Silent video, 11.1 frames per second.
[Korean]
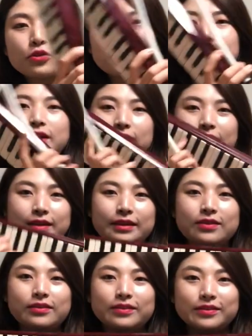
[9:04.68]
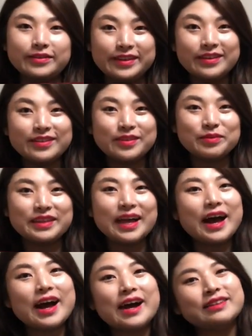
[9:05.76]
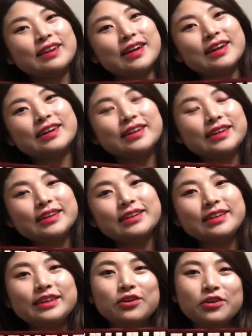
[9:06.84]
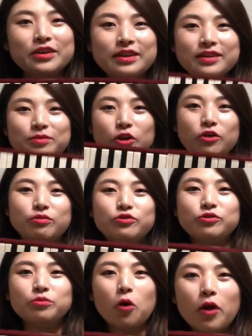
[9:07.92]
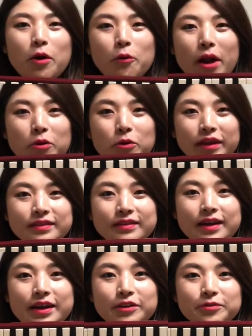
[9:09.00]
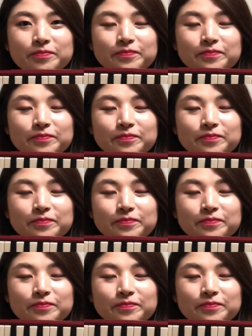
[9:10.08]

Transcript: 소개해드릴 악기는요 이것입니다 짜란 이거 이름 여러분 뭐라고 알고 계신가요?